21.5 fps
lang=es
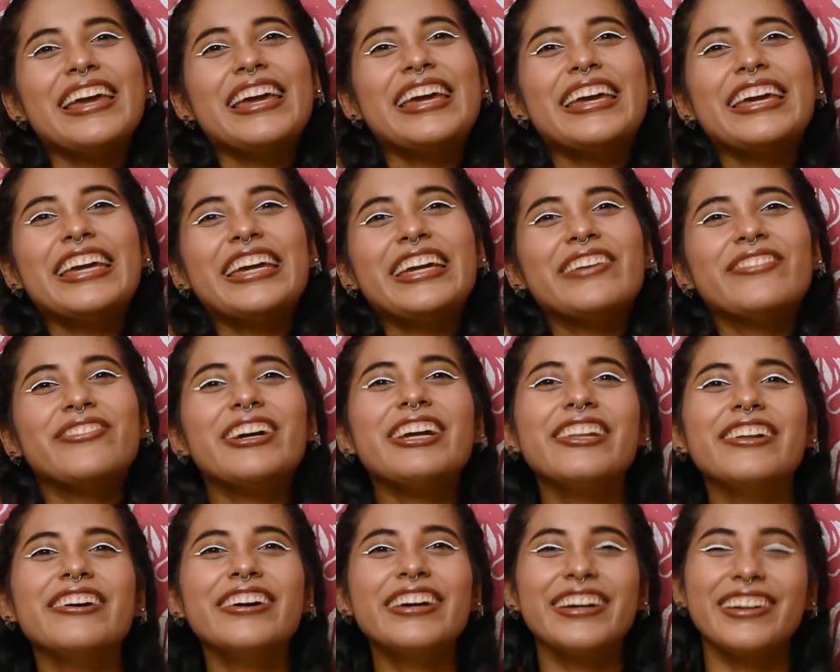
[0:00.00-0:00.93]
Y
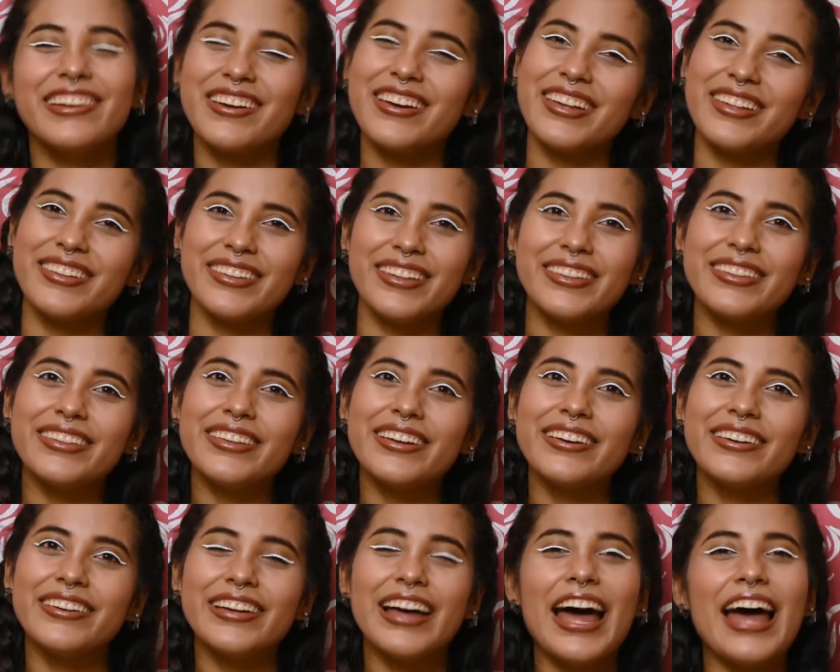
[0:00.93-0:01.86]
bueno, creo que eso es
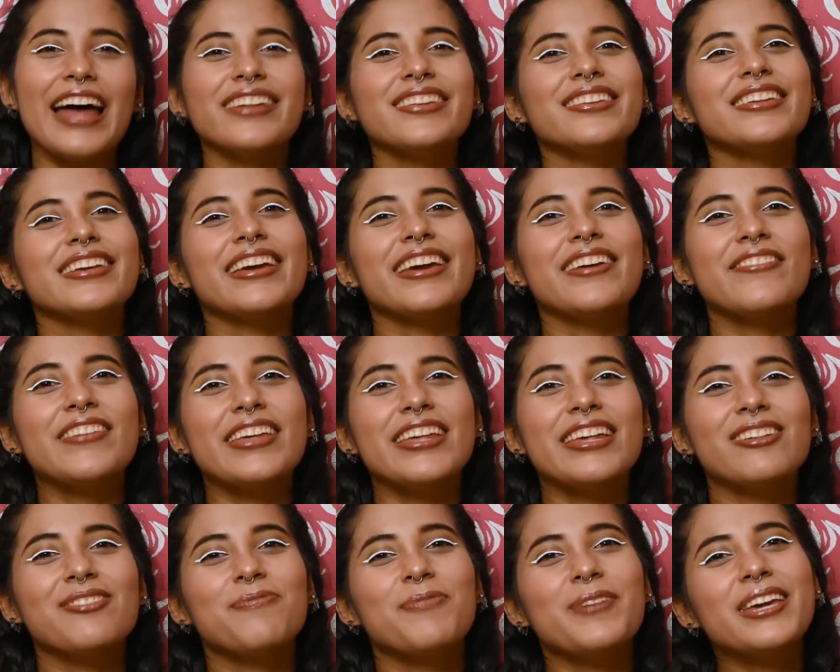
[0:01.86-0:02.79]
todo, así que me
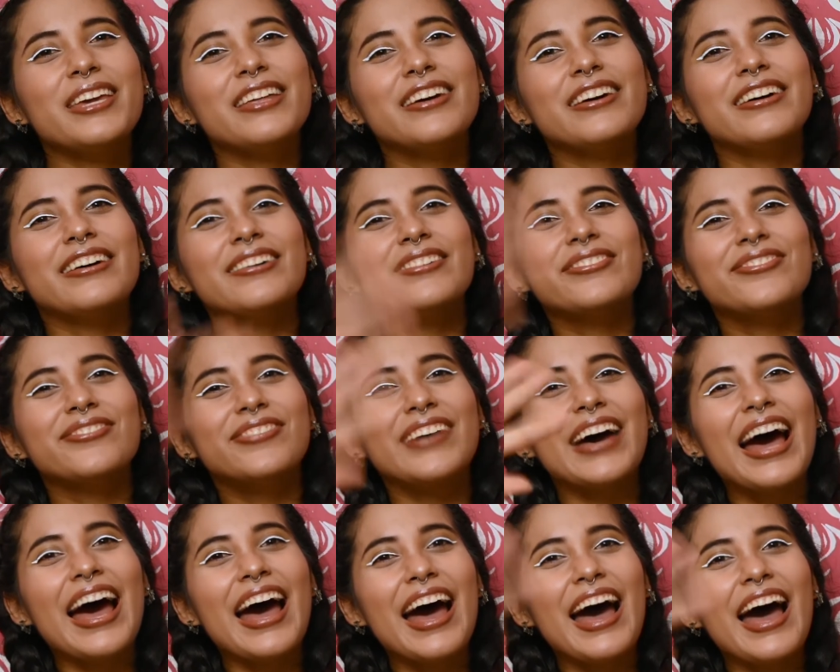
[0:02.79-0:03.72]
despido,
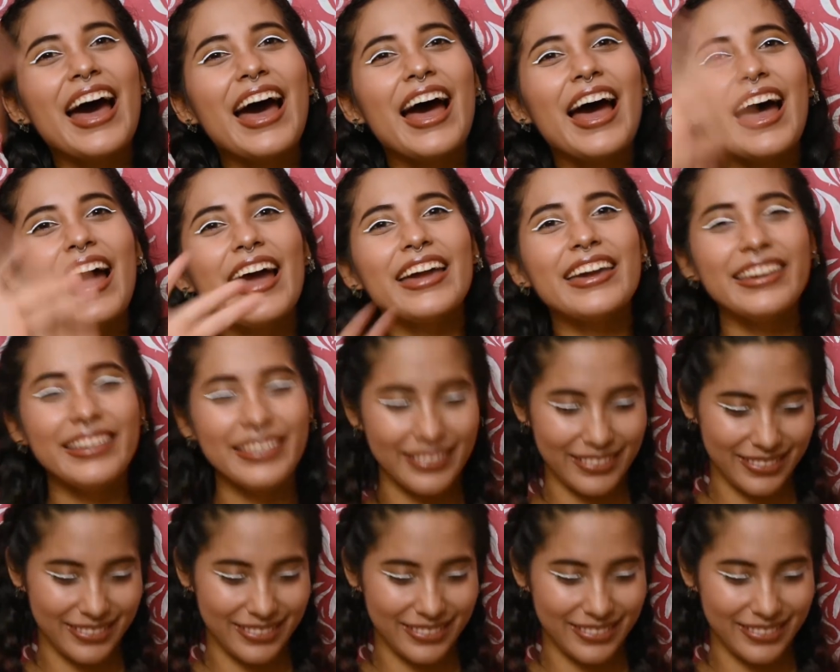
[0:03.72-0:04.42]
bye.